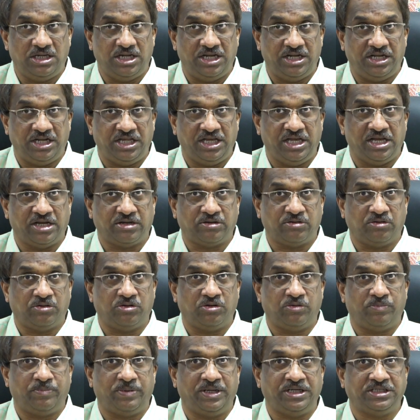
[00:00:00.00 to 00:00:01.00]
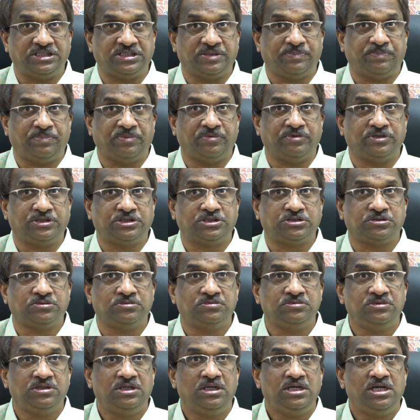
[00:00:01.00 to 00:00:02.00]
ఎన్డీఏకు గుడ్ బై చెప్పవచ్చు
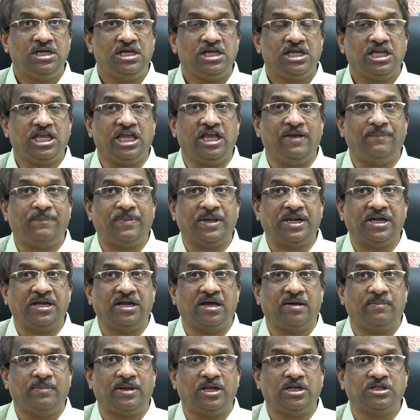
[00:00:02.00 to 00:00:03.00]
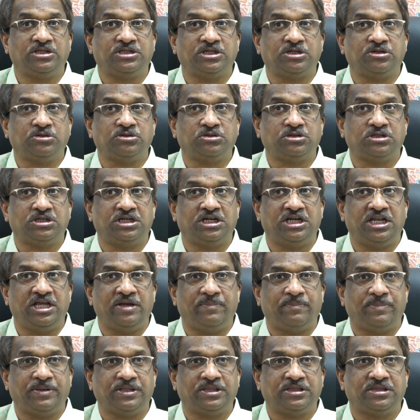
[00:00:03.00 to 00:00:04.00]
ఈ పరిణామాలు జరుగుతున్న
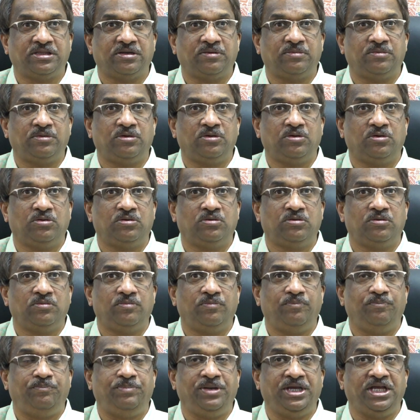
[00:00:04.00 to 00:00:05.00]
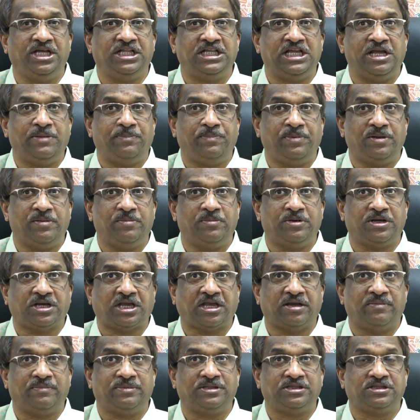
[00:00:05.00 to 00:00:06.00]
నేపథ్యంలో బీజేపీ
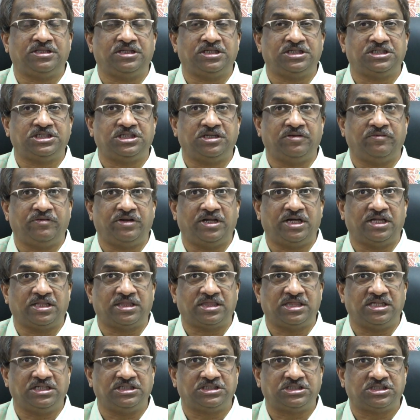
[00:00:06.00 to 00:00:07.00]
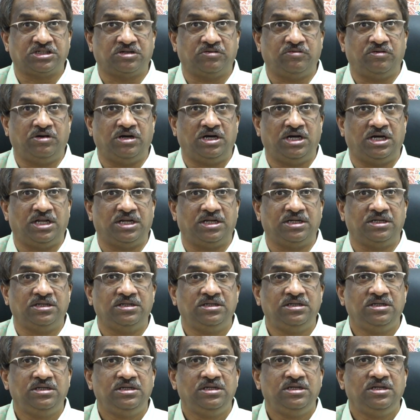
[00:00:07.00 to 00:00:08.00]
ముఖ్యమంత్రి శివరాజ్ సింగ్ చౌహాన్
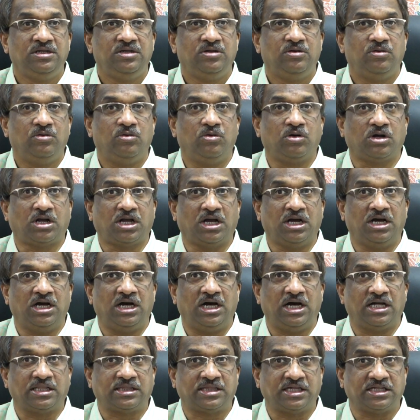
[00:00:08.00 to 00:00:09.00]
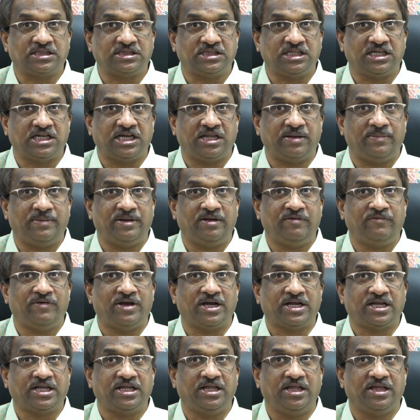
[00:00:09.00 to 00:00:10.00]
ఒక ఆసక్తికరమైన
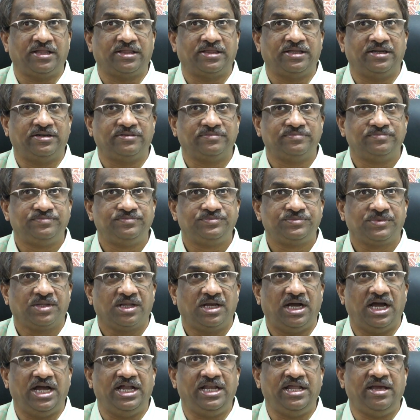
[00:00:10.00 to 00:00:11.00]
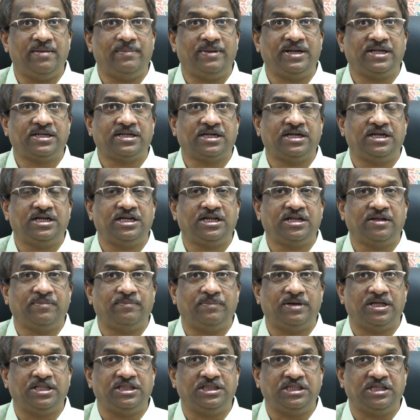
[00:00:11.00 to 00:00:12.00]
వ్యాఖ్య చేశాడు ఆయన ఏమంటాడంటే
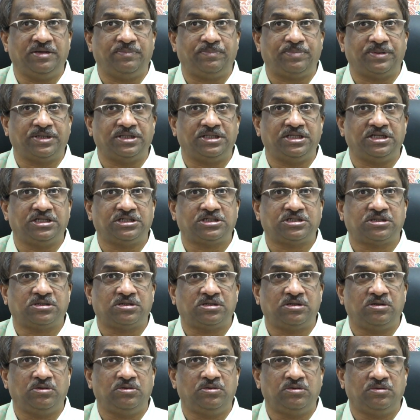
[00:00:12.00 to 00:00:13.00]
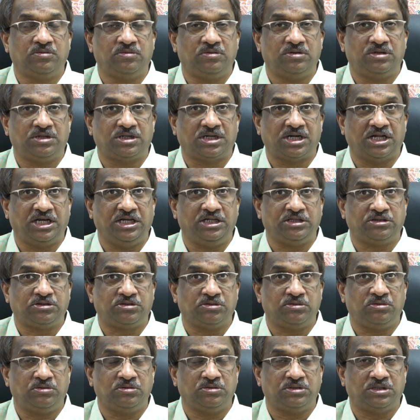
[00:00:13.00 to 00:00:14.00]
మధ్యప్రదేశ్లో
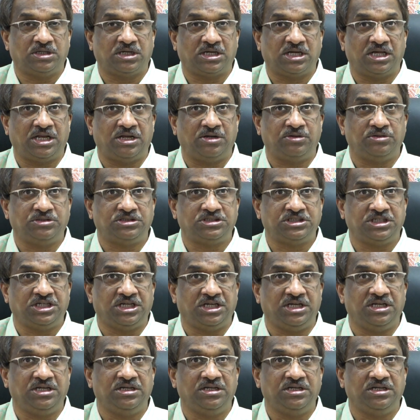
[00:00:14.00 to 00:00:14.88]
రైతులు దగ్గర నుంచి